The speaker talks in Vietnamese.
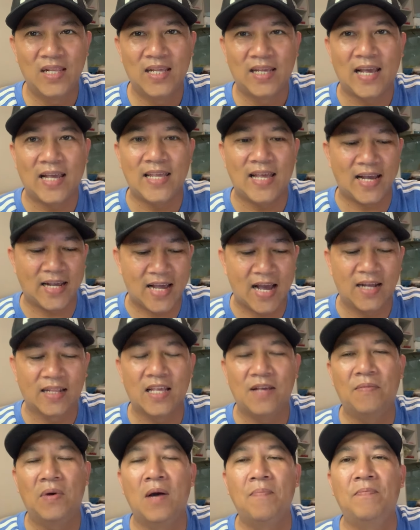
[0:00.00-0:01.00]
khán giả cần
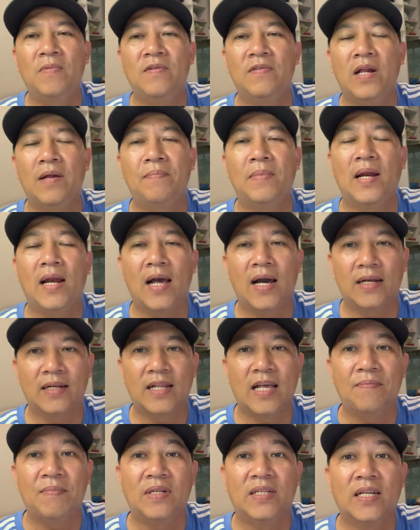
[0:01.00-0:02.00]
thì mình up clip này lên
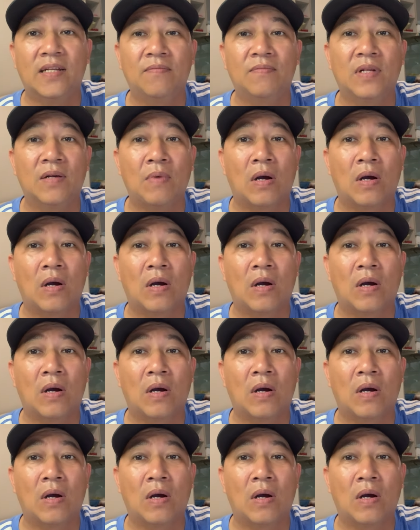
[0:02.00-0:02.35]
để mình xin